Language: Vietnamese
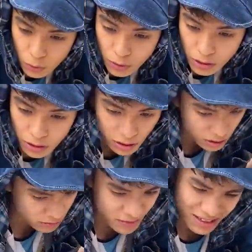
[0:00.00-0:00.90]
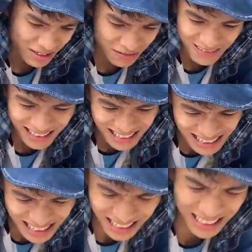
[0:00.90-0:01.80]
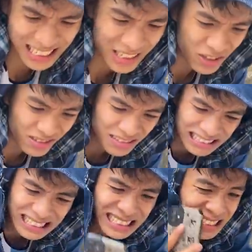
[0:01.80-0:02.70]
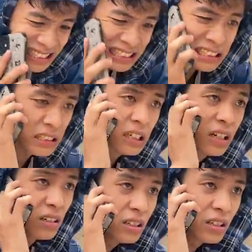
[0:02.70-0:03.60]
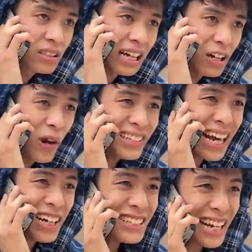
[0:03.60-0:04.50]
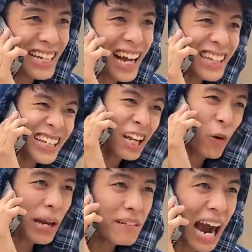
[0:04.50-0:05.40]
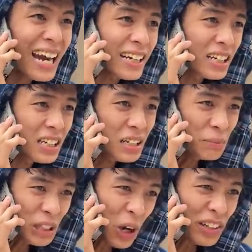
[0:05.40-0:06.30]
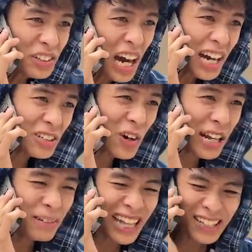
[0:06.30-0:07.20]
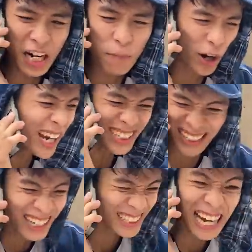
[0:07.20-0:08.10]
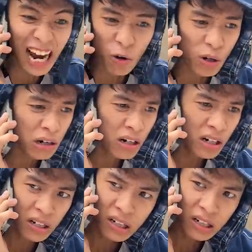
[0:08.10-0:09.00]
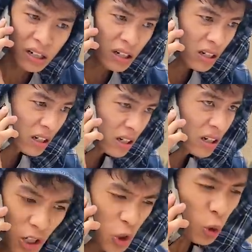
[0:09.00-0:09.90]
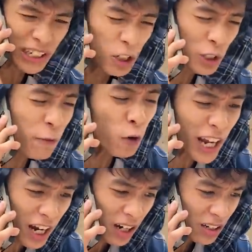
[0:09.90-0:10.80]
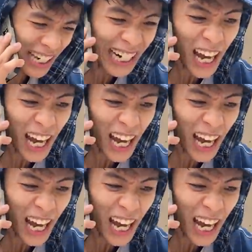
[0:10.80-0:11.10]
mùi Ê, Cái thằng này gọi từ nãy đến giờ à, Alo anh ra đây ra lấy hàng nhanh nhanh của em cái Gọi từ đây là rồi làm người ta chờ mỏi hết cả răng là thế nào dạ, Vâng vâng anh đợi em một chút ạ à. Chút cái newty food đấy Nhanh